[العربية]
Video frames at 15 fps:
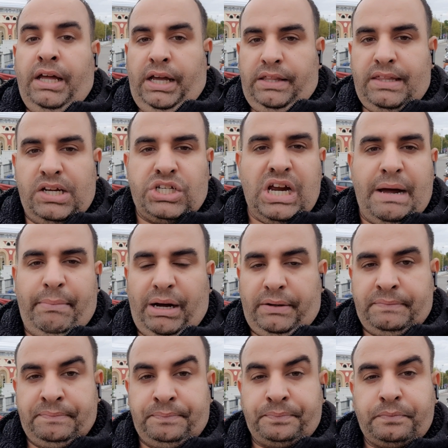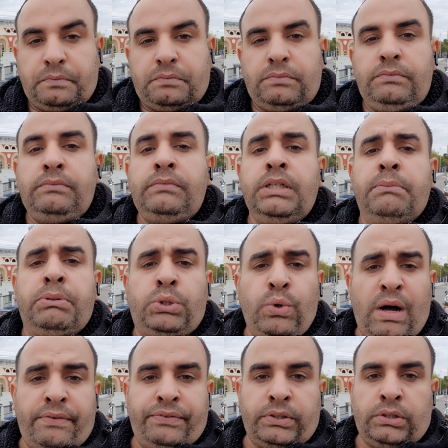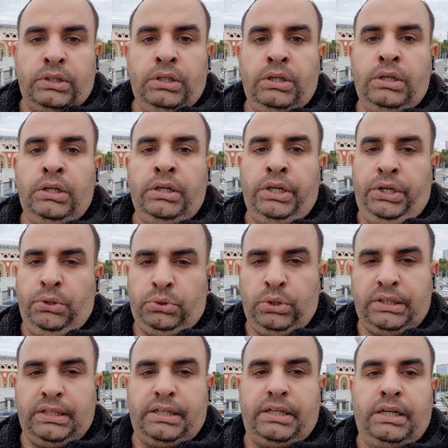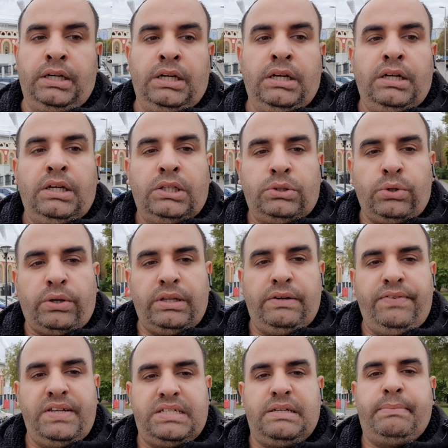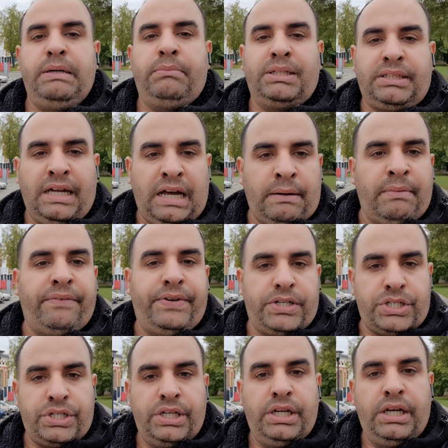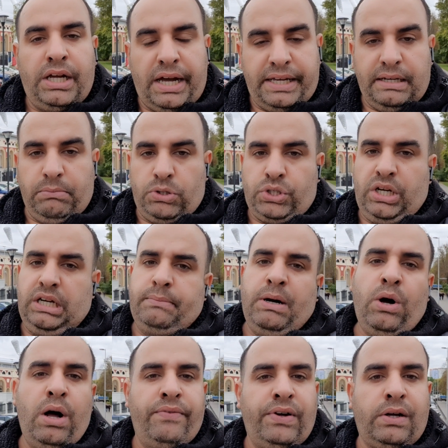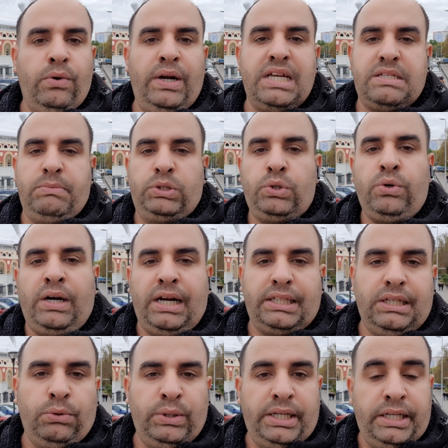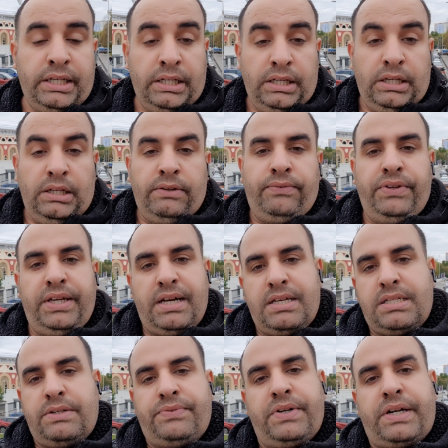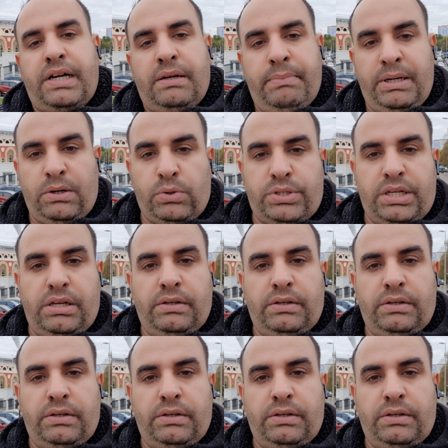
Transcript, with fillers: اذا الجامعه بتوافق انه تطلع تاخذ الفيزا بالمطار ما فيش اي مشكله ما وافقوا لازم تروح على دوله فيها سفاره بيلاروسيه